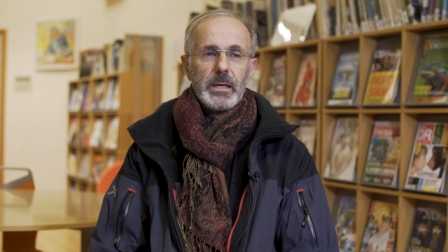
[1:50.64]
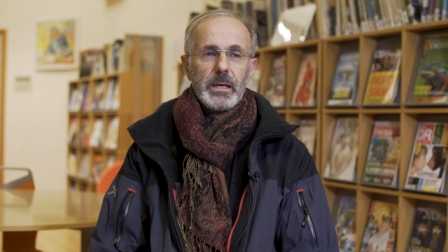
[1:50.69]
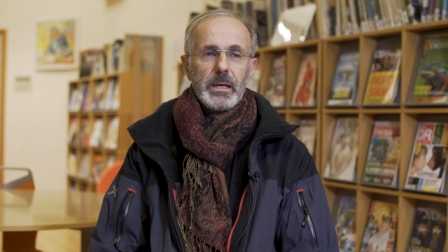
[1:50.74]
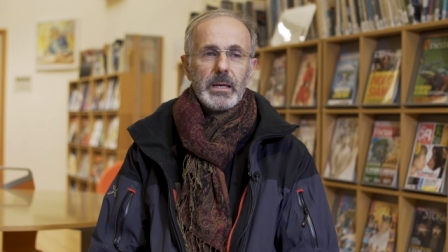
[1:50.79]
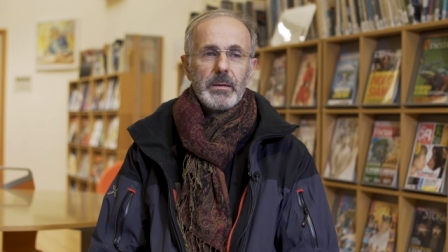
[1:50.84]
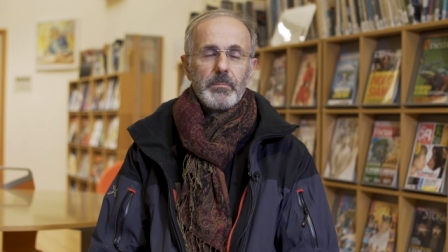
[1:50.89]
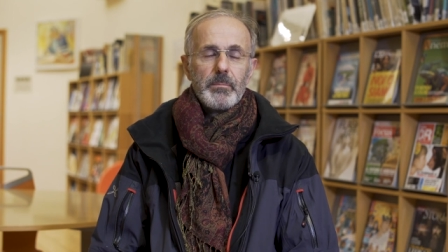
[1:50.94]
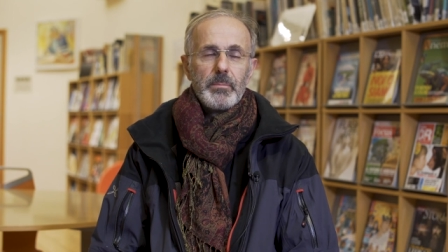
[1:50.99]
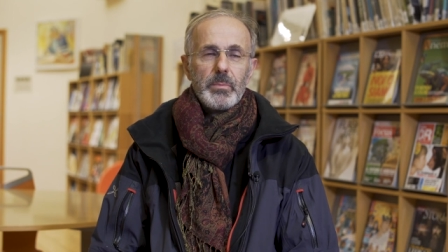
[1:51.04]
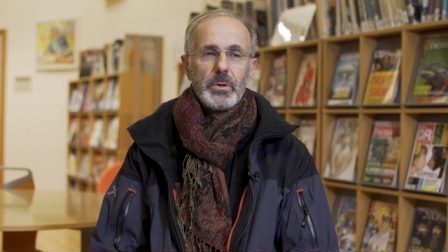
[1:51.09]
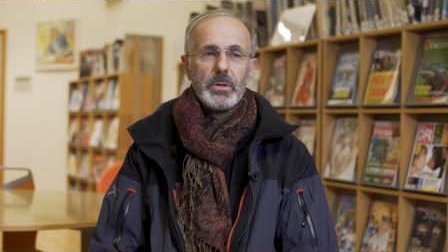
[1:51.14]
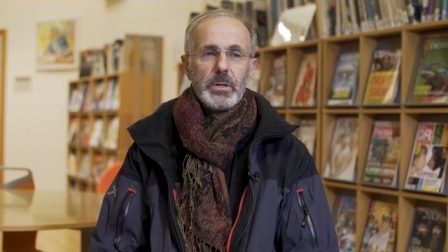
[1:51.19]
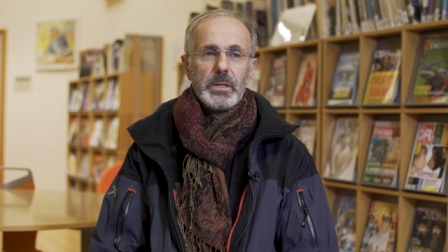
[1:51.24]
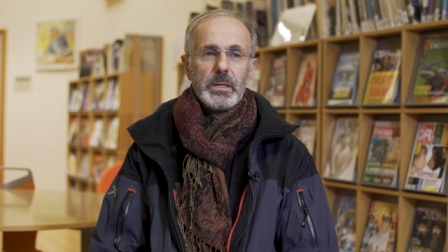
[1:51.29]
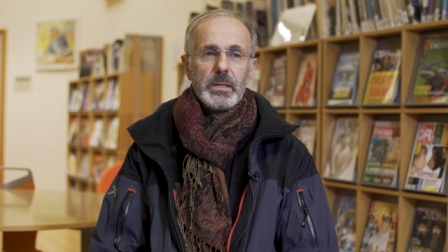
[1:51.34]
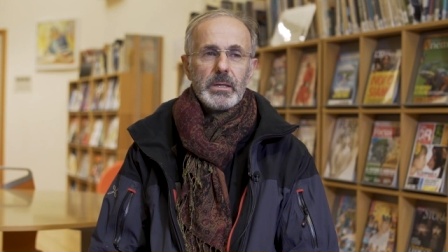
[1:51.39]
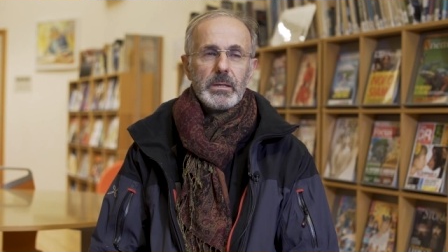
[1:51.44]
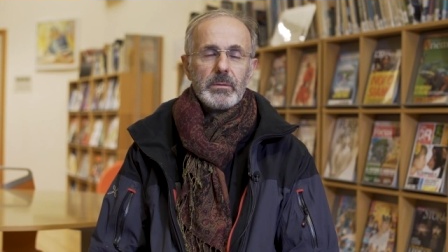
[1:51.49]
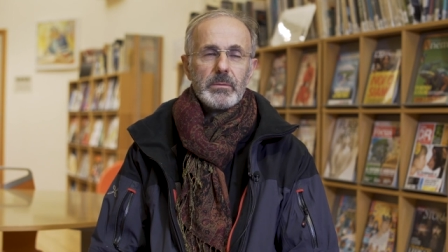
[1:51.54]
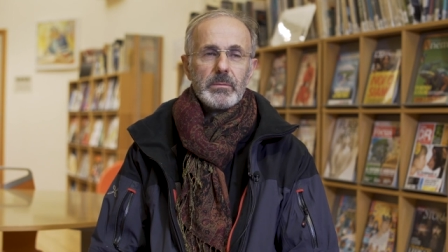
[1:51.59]
e,
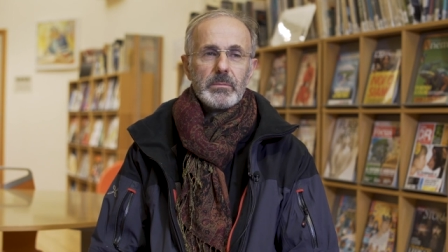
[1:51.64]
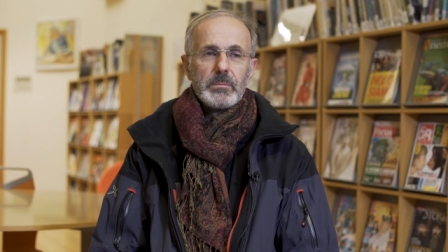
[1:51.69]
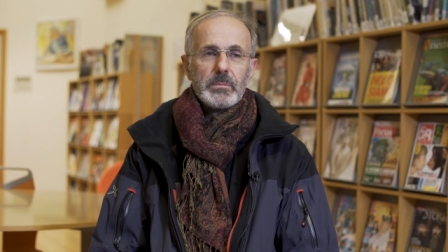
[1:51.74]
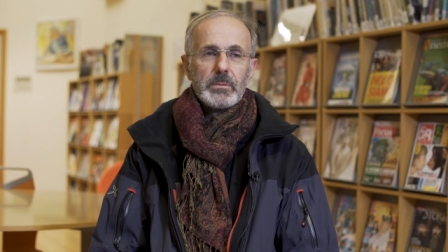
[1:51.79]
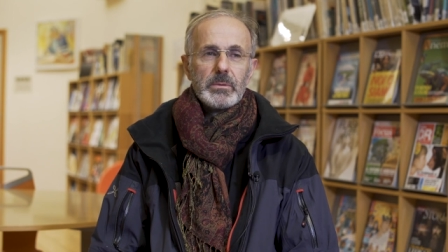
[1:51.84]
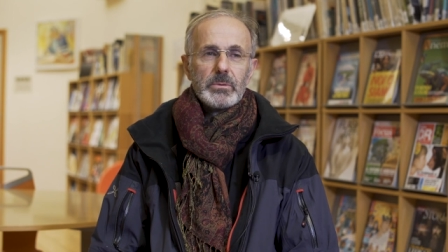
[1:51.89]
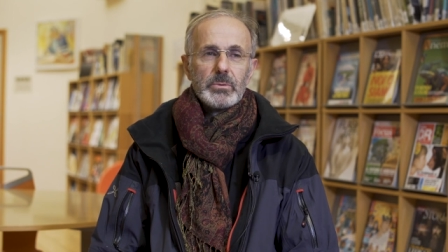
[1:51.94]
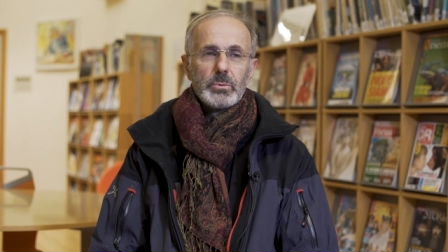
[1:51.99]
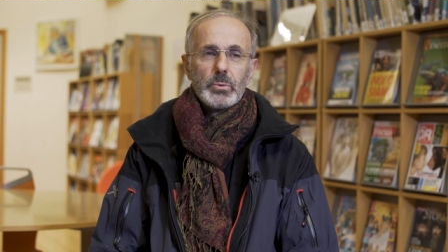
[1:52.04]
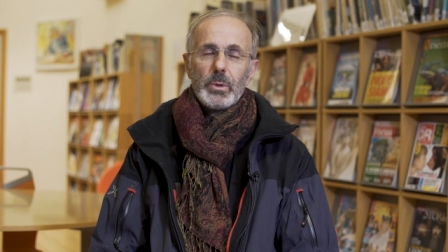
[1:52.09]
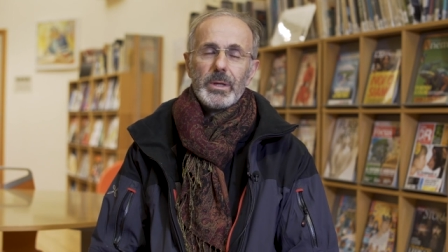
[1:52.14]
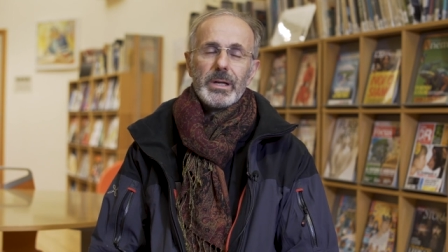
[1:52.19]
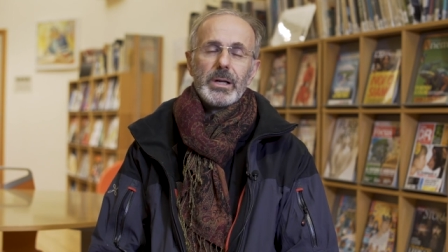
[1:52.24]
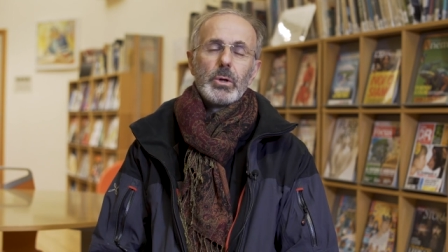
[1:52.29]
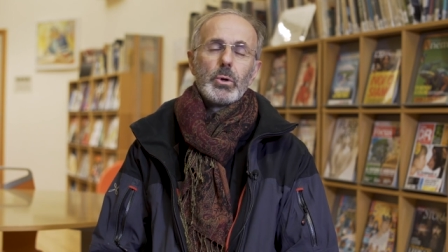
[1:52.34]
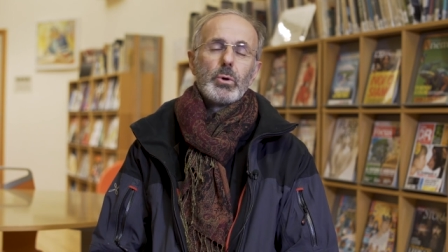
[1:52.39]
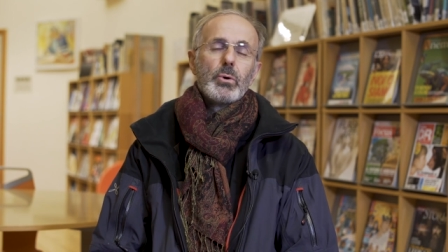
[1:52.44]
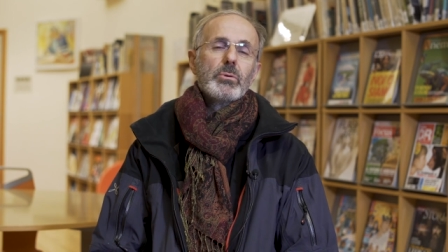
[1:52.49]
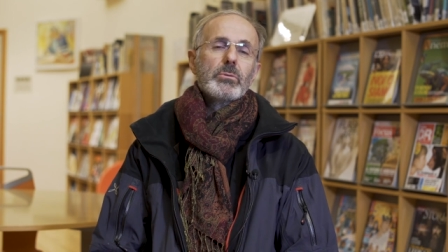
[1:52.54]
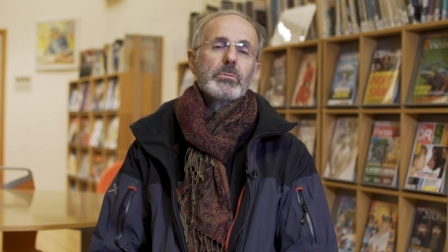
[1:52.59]
poi due
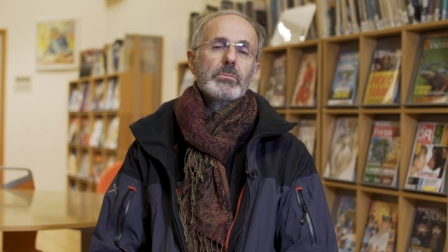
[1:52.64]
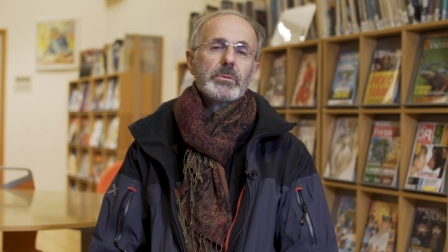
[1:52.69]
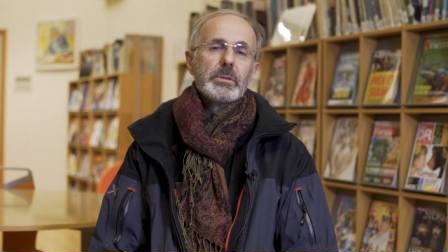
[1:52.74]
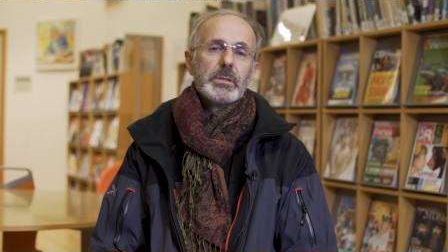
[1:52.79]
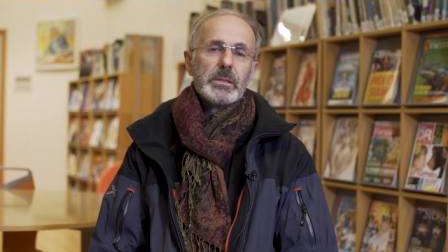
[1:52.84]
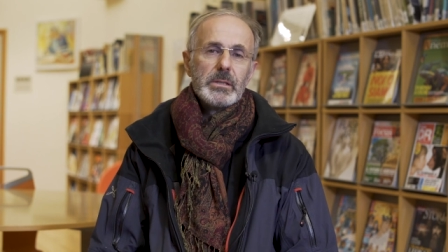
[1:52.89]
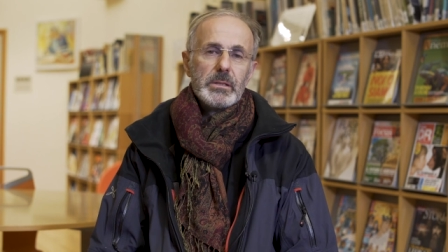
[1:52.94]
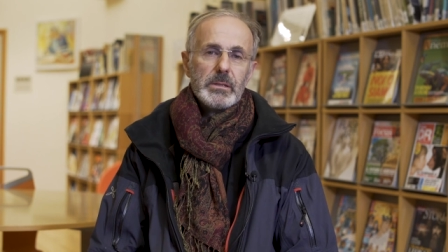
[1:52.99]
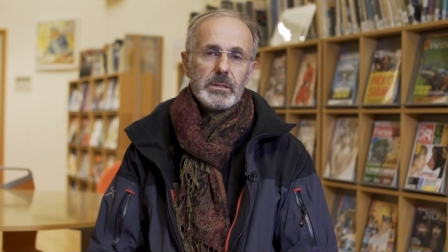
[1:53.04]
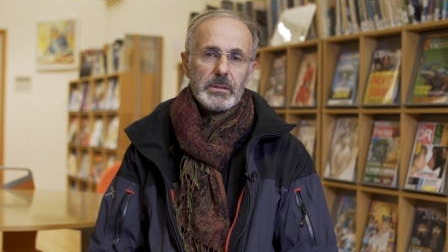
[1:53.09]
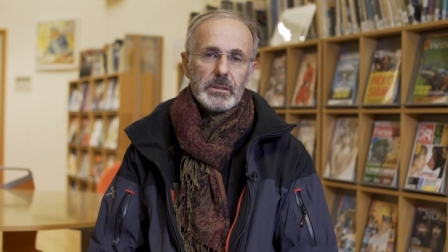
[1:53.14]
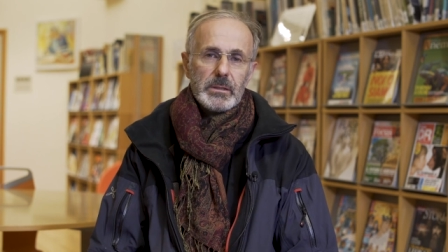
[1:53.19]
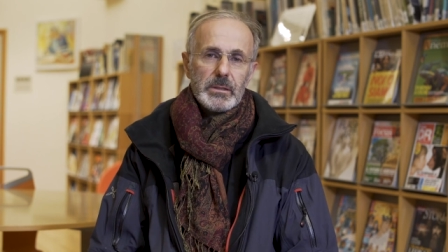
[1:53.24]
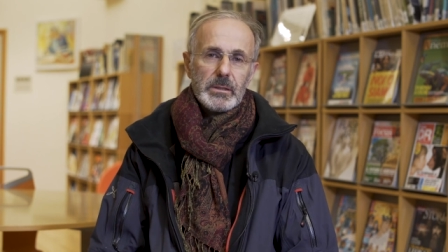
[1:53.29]
racconti